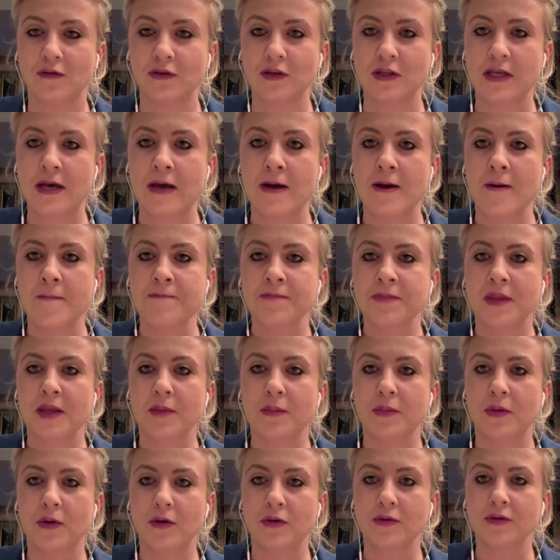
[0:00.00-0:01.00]
COVID,
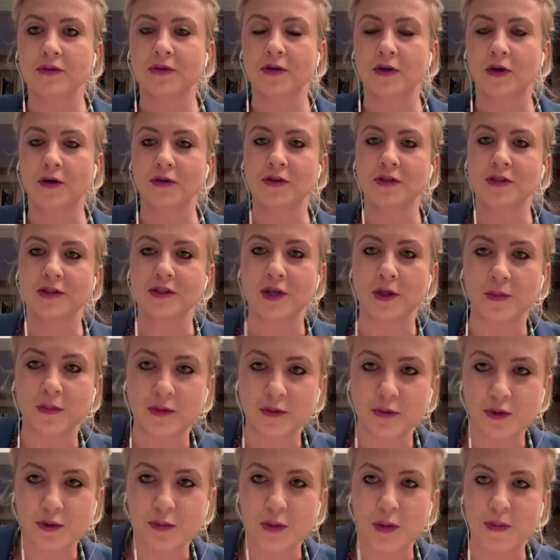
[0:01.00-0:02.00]
bo oni
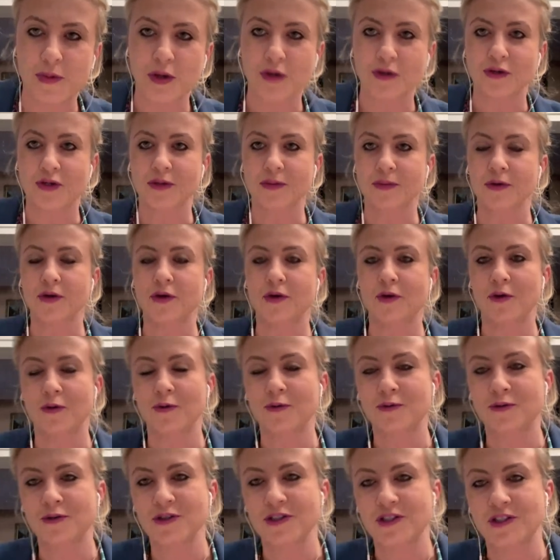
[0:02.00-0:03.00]
są już po piątym
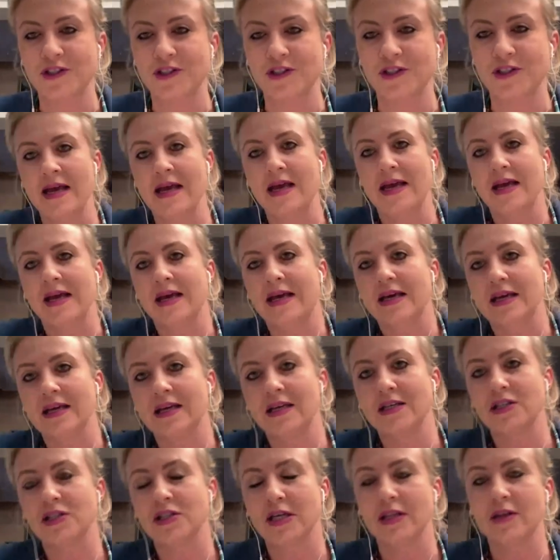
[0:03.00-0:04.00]
roku życia.
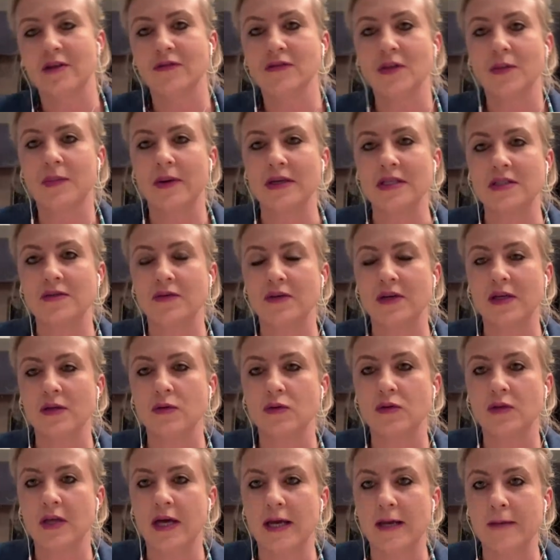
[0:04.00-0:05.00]
Szanowni Państwo, ja
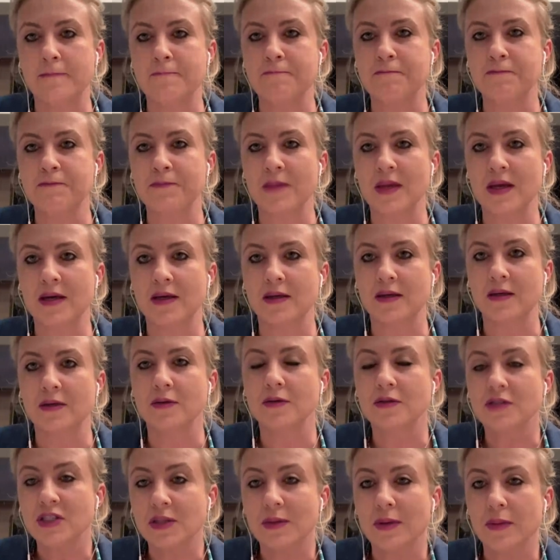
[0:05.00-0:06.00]
tutaj
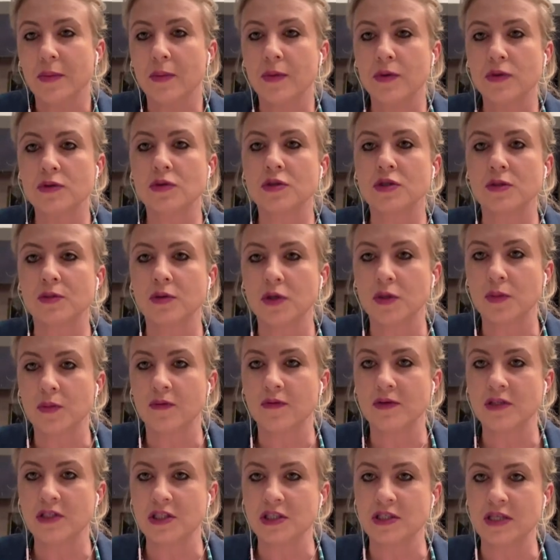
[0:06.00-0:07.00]
trzeba po prostu sobie
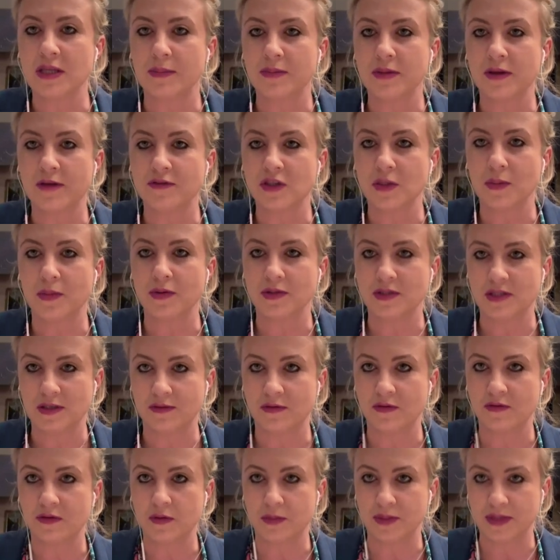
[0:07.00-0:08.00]
odpowiedzieć na pierwsze
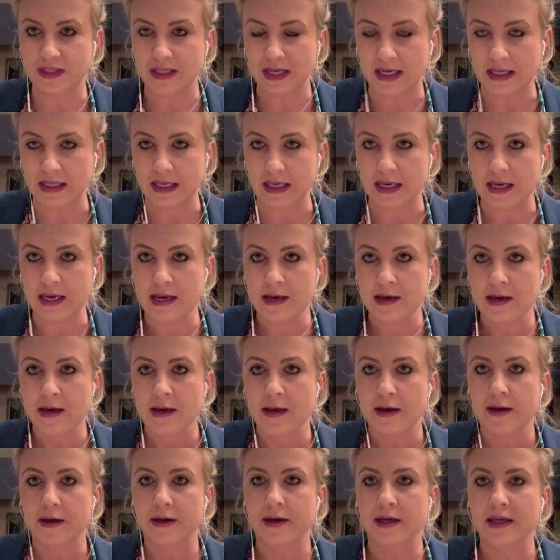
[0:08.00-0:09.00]
podstawowe pytanie.
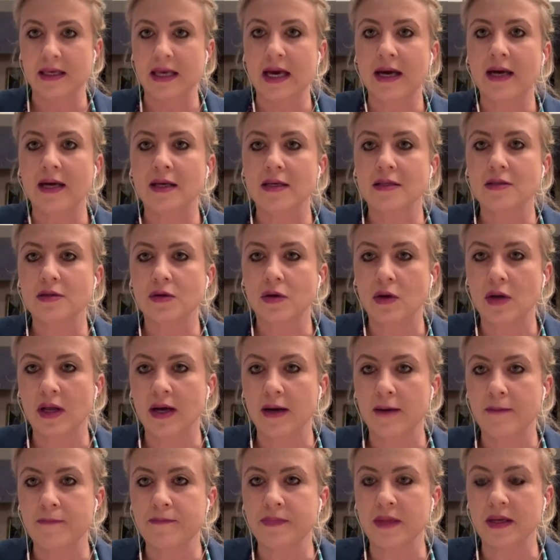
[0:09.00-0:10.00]
Jaka jest
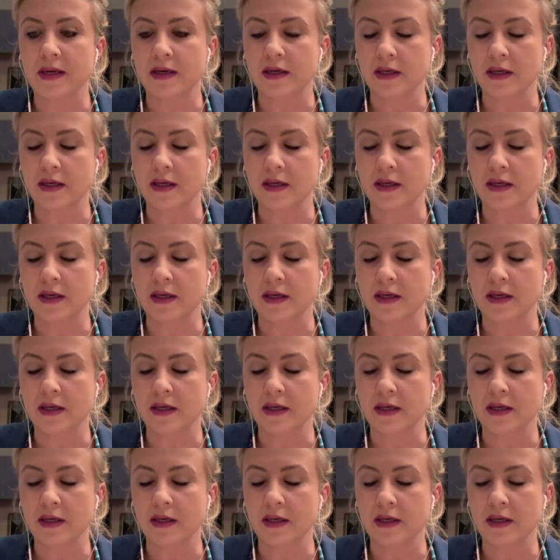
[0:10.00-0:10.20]
rola